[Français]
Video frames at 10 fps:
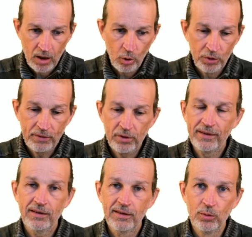On a vu un
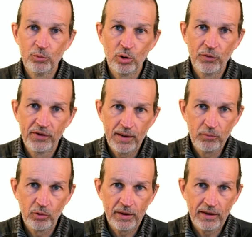certain nombre de
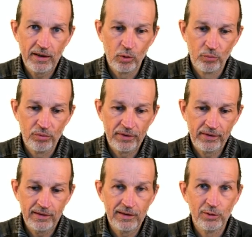concepts sur lesquels on peut
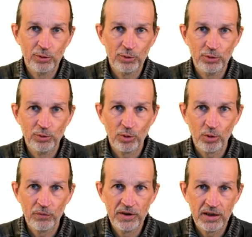essayer de,
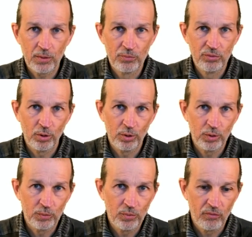revenir pour,
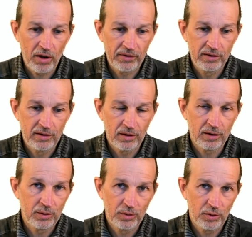euh, pour, voir si euh,
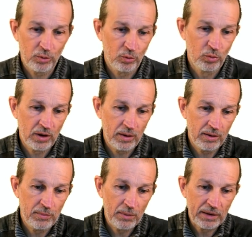tout
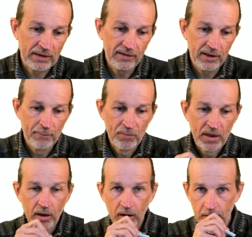est bien maîtrisé.
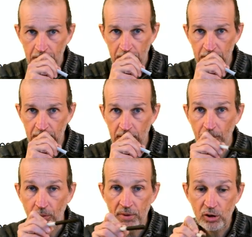la
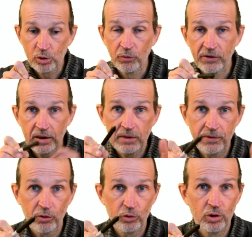première chose, c'est la
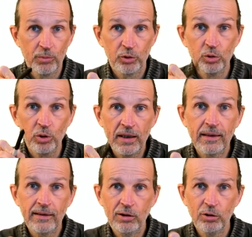différence justement entre une
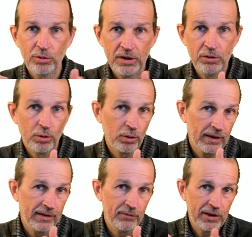régression et une
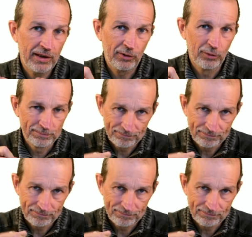classification.